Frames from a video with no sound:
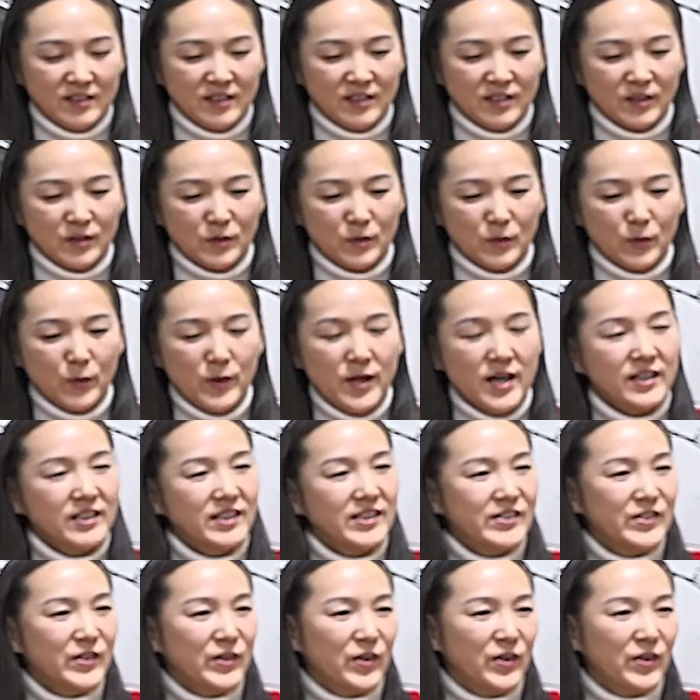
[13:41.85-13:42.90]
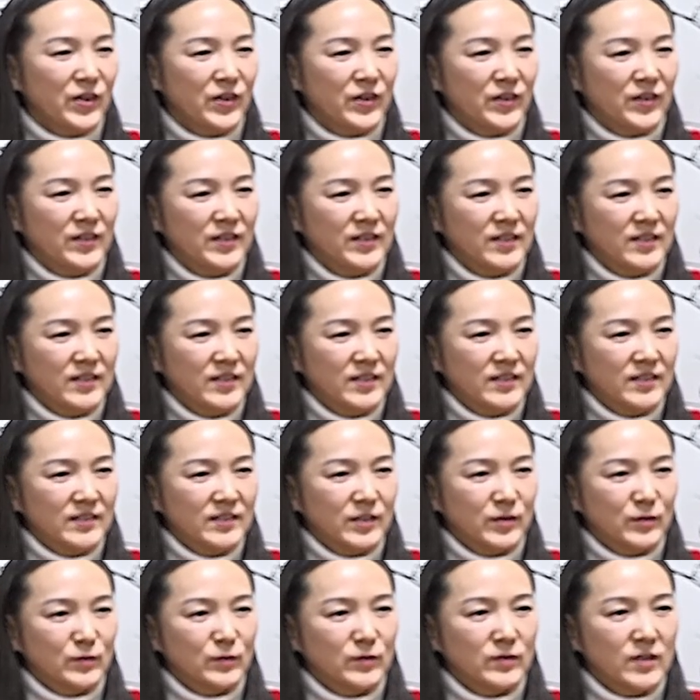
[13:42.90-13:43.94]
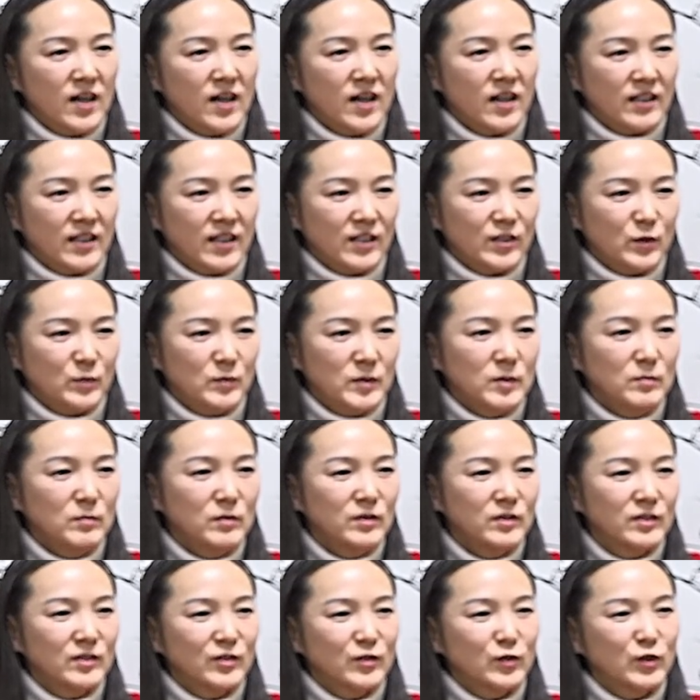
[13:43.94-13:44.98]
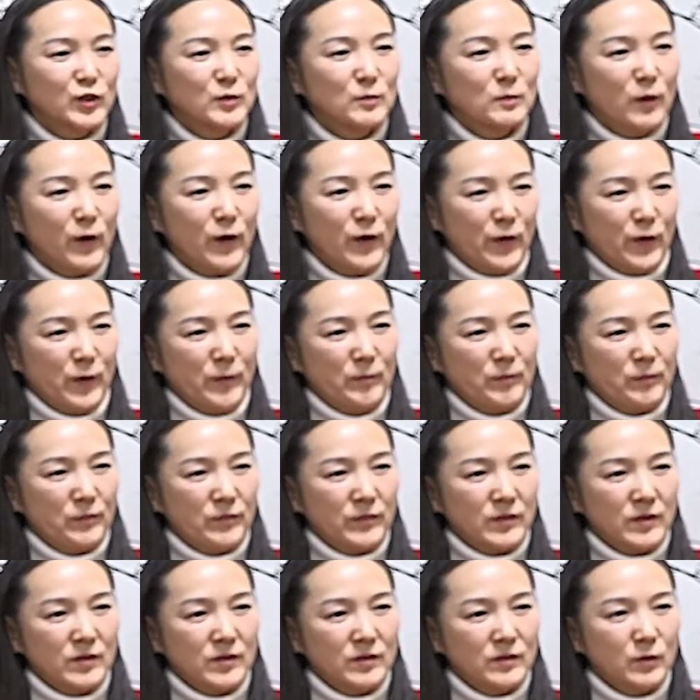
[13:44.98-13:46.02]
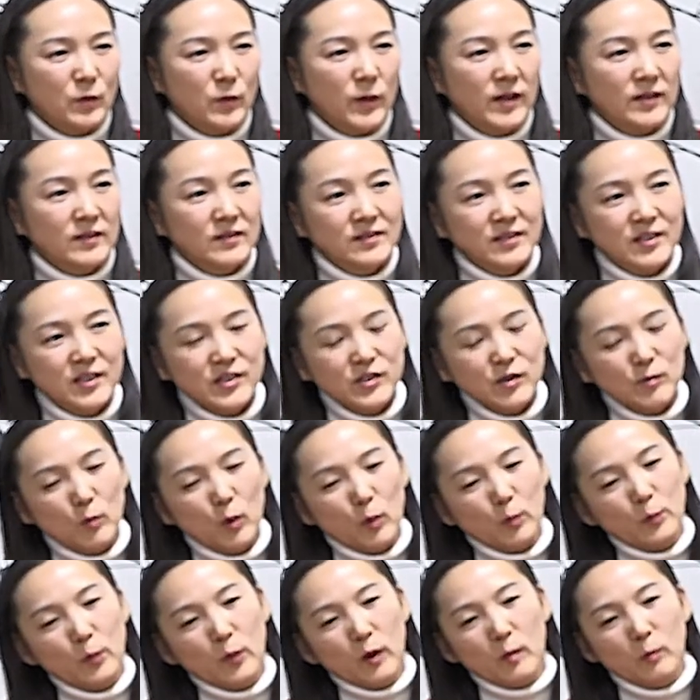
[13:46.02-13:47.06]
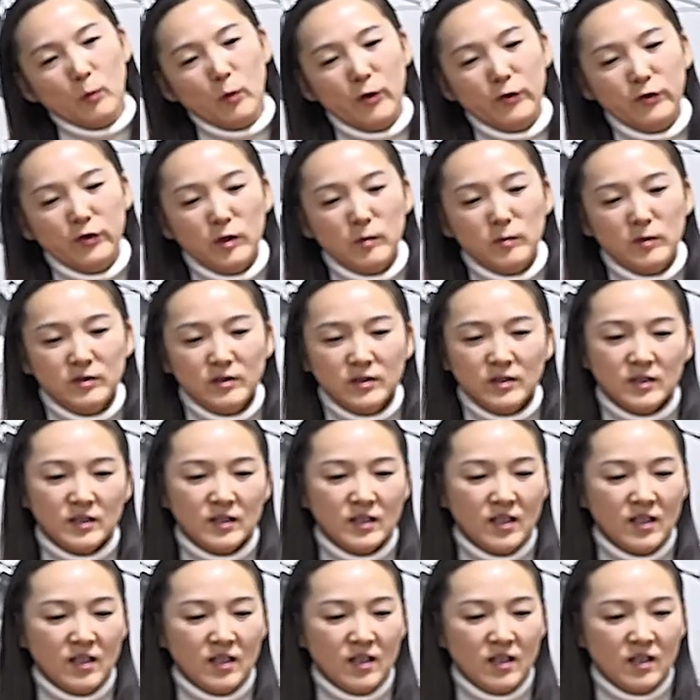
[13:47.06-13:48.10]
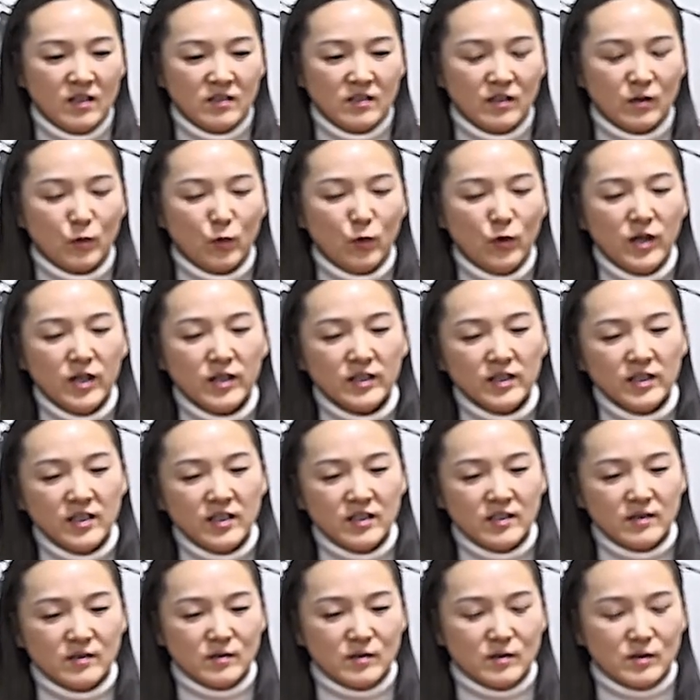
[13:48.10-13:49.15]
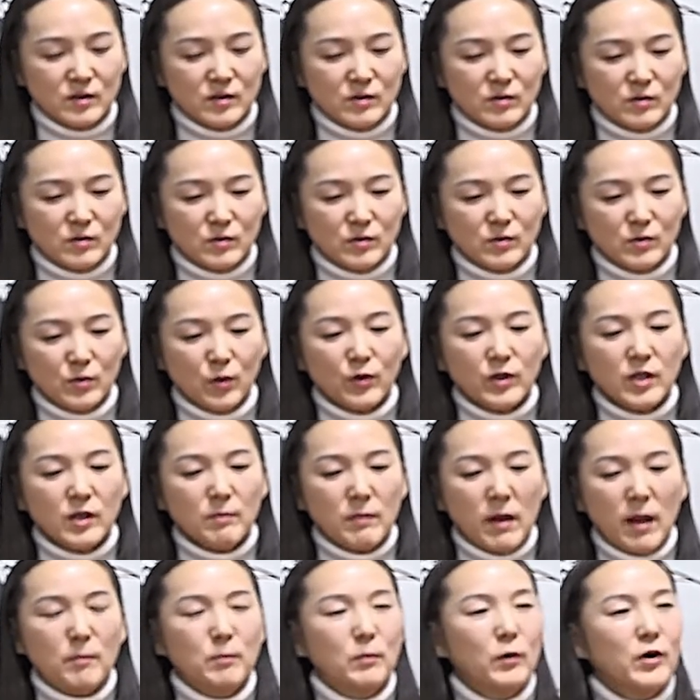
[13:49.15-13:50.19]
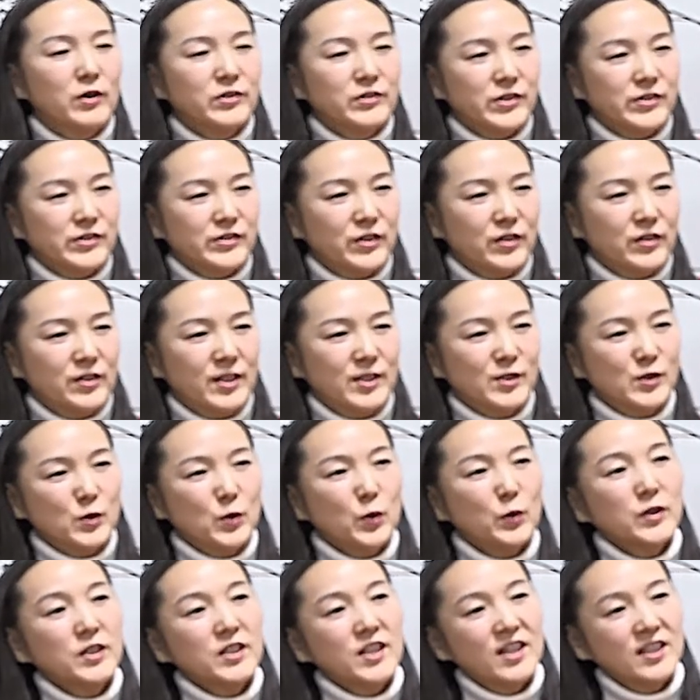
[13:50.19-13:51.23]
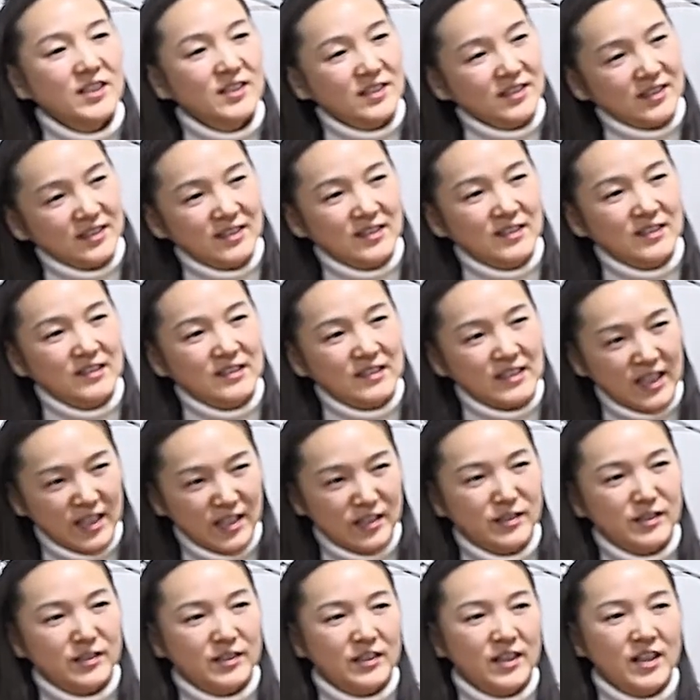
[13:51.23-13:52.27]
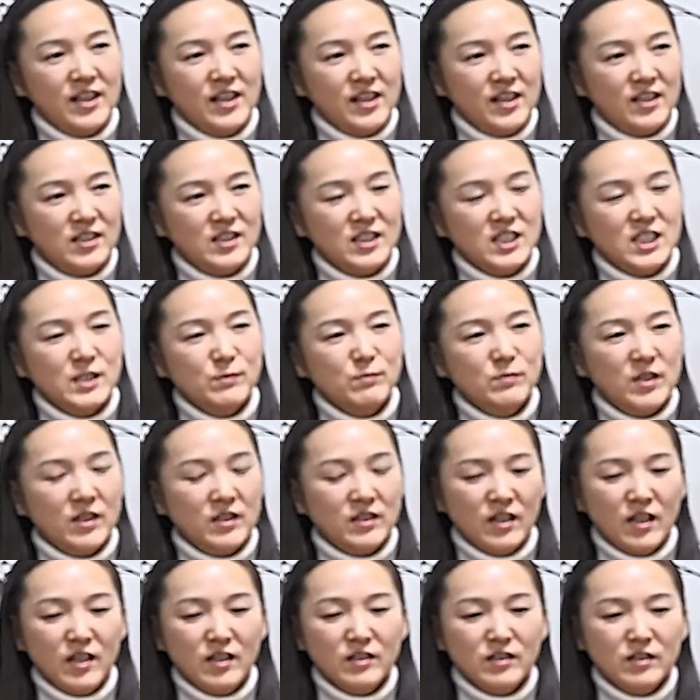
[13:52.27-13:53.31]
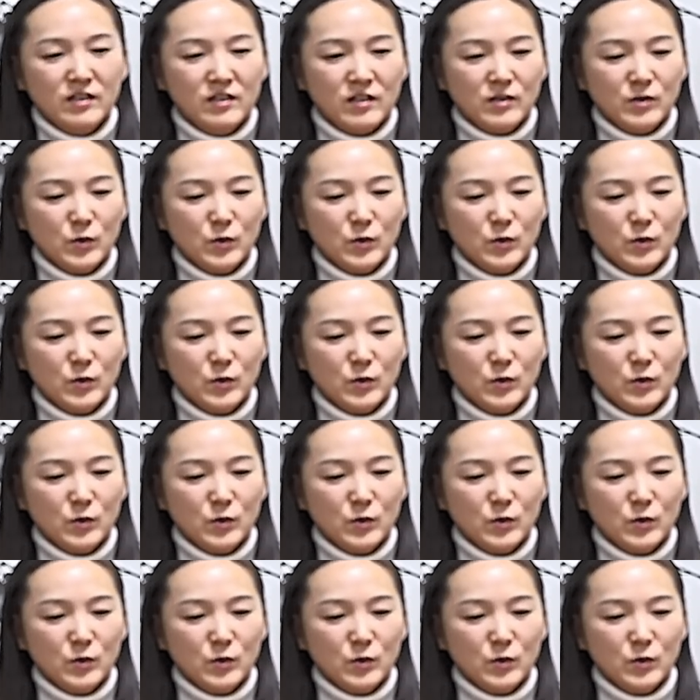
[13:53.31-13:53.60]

제 고향에서 이제 국악에 좀 힘을 쓰고 싶어요. 그동안 아. 그래서 목표가 뭐였냐면은 제 고향에 초기 멤버였었어요. 예총이란 그게 있는데 음. 20대 때 했는데